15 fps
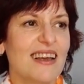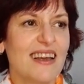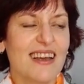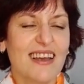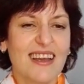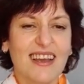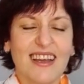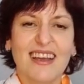
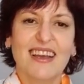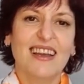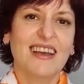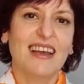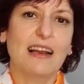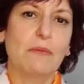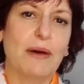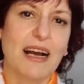eh,
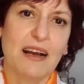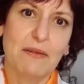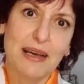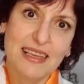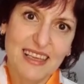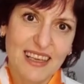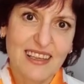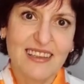el
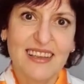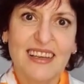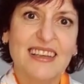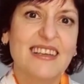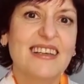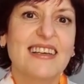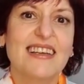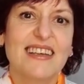Bhagavad Gita,
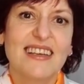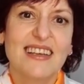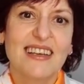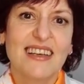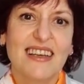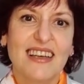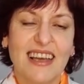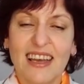
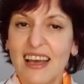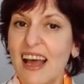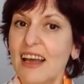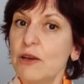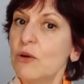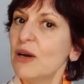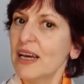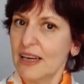que
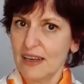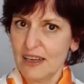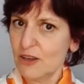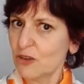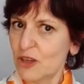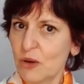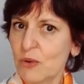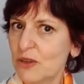hay un
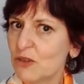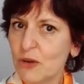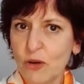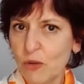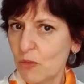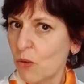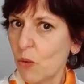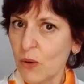guerrero, te cuento
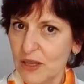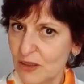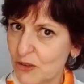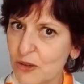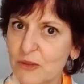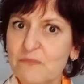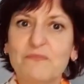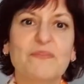como un
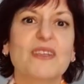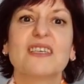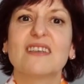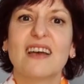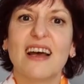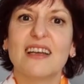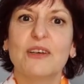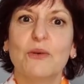cuento,
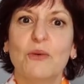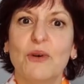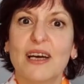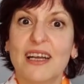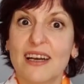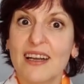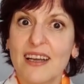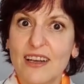hay un
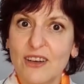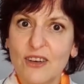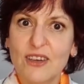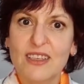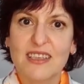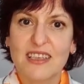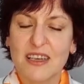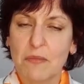guerrero
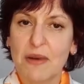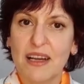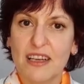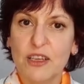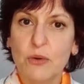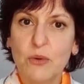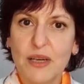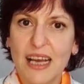que se llama
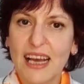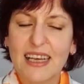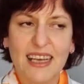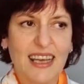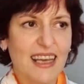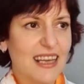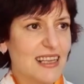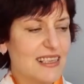Ariuna,
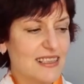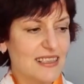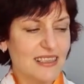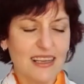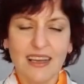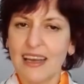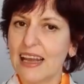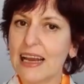que es
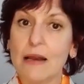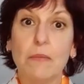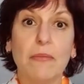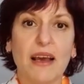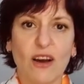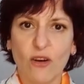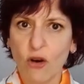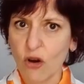el
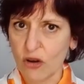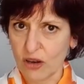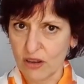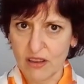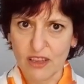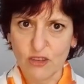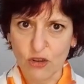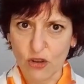mejor
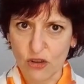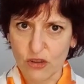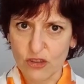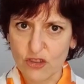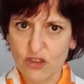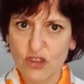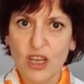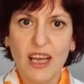de
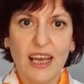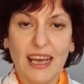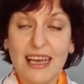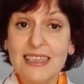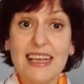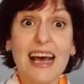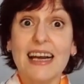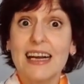todos.
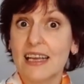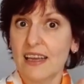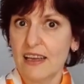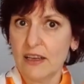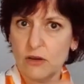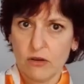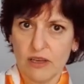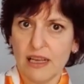Es
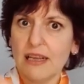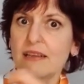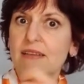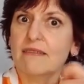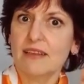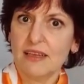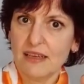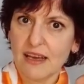arquero,
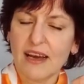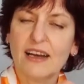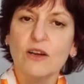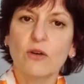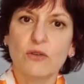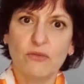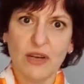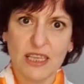él tiene
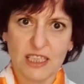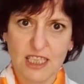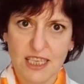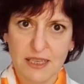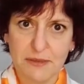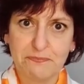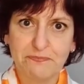arco y flecha.